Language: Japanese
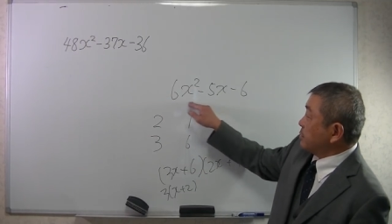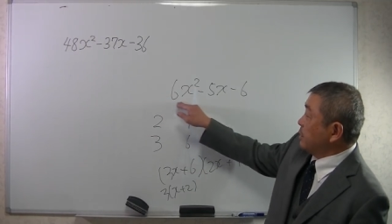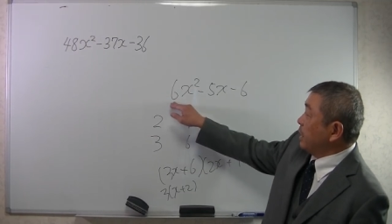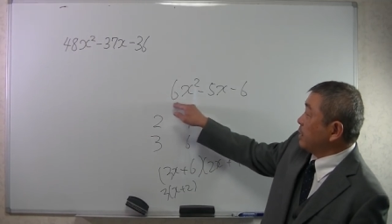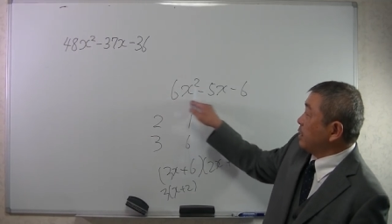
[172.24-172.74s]

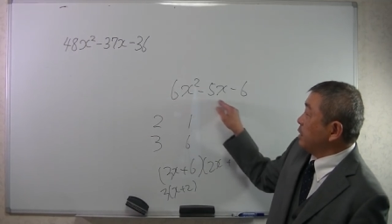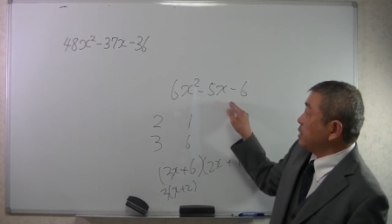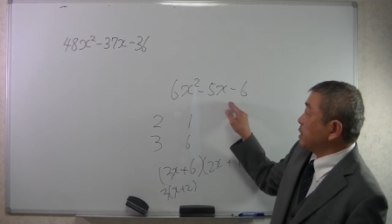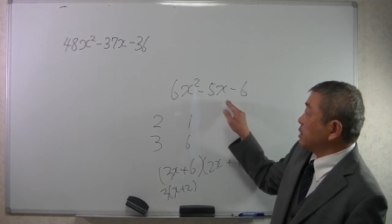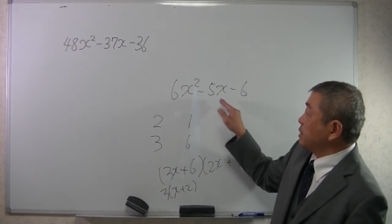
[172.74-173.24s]
ないから
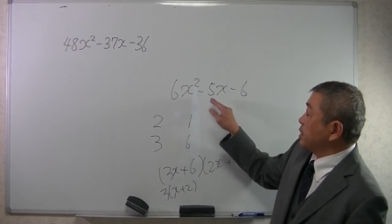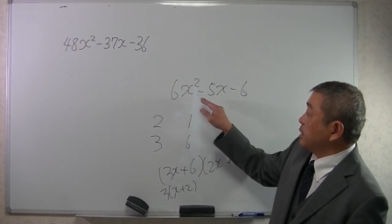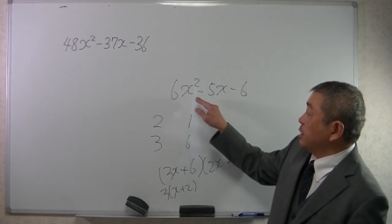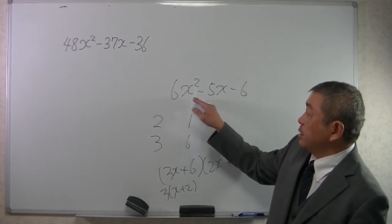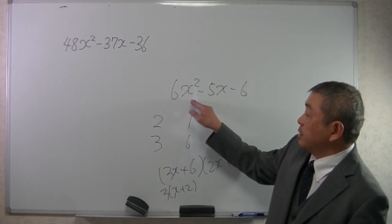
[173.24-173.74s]
じゃあたすき掛
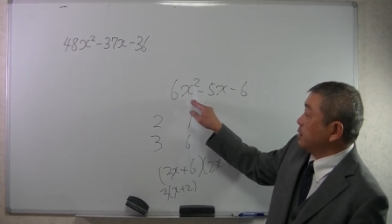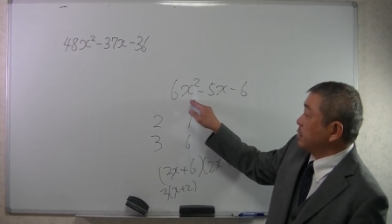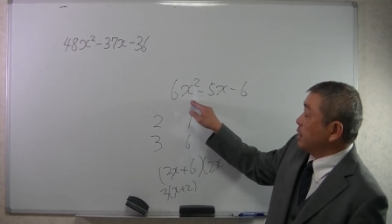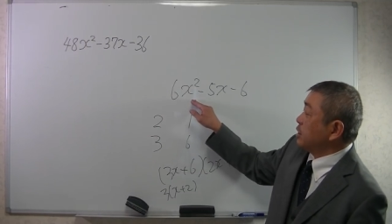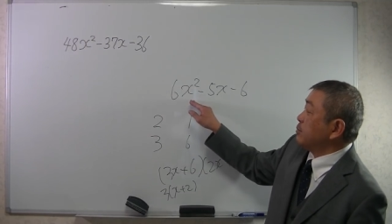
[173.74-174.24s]
け
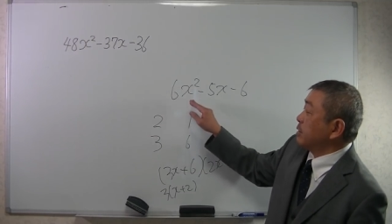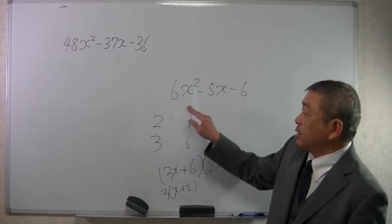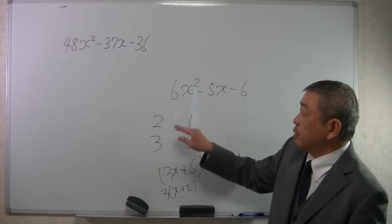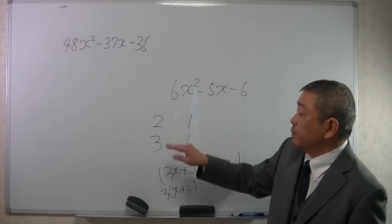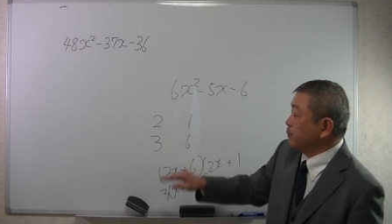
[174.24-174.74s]
が始まった